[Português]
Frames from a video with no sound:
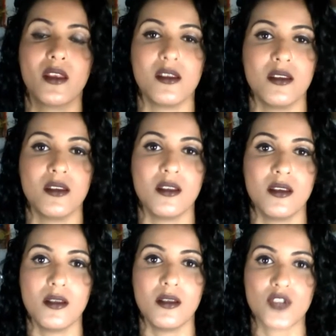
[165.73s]

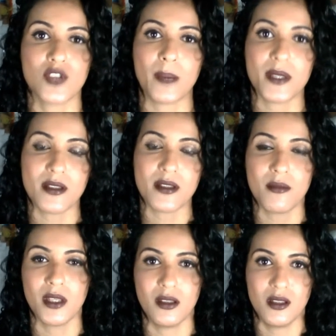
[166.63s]
E eu já
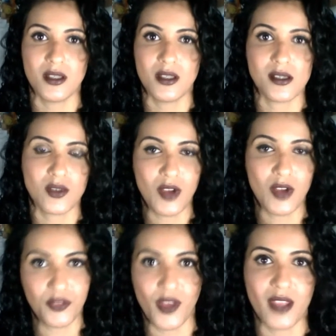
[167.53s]
percebi que isso
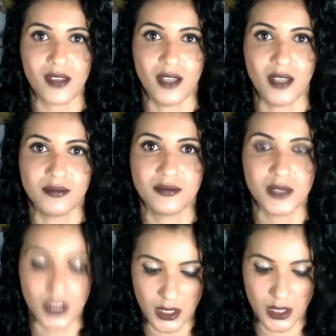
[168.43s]
afeta.
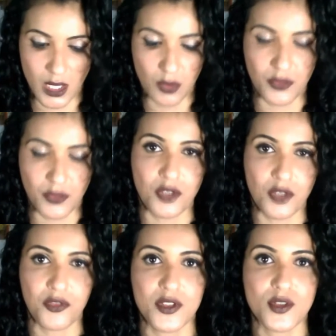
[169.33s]
Então, o que foi
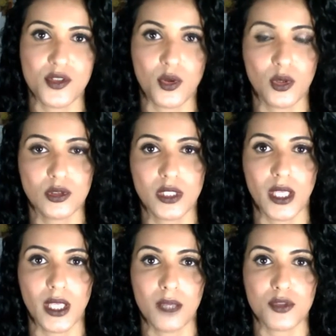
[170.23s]
que eu fiz? Eu
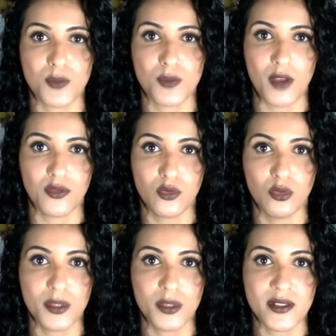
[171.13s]
coloquei meus
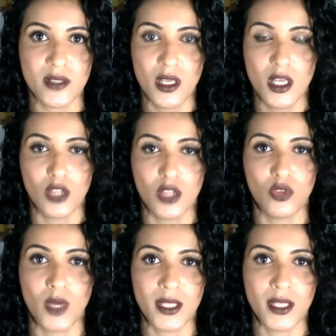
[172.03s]
perfumes
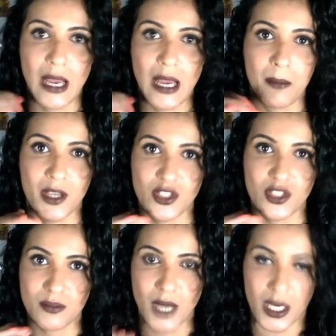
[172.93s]
no andar mais
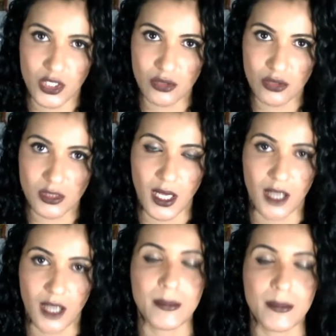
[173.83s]
de baixo
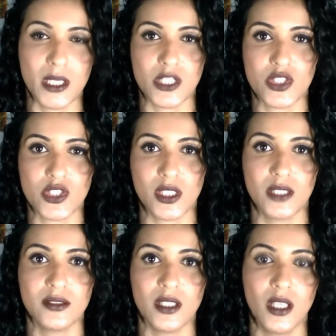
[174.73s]
da, da minha
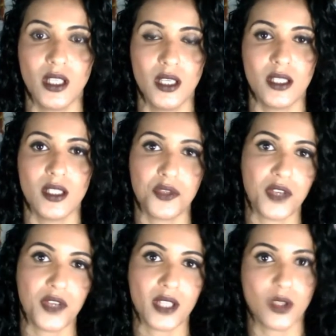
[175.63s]
estante que
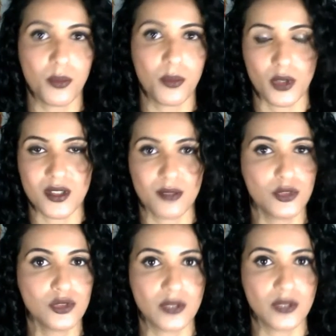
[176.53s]
não fica tão
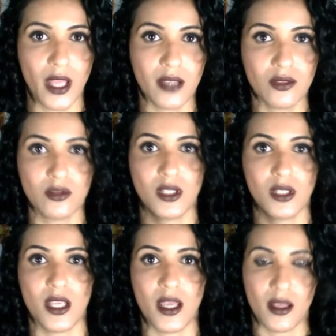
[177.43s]
próximo do teto,
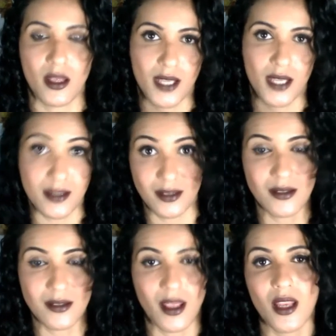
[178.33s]
que é casa
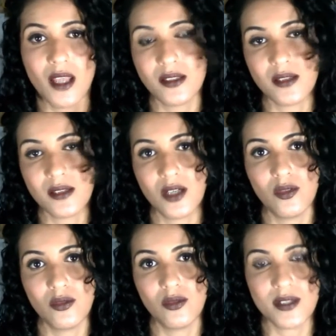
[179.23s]
de telha,
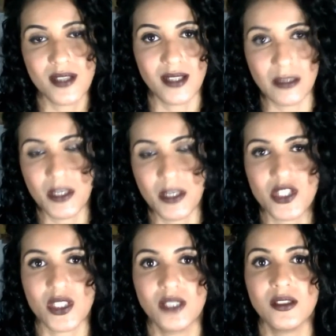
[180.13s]
então esquenta
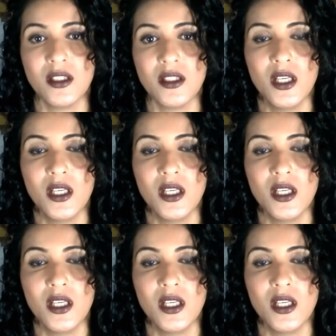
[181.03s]
bastante.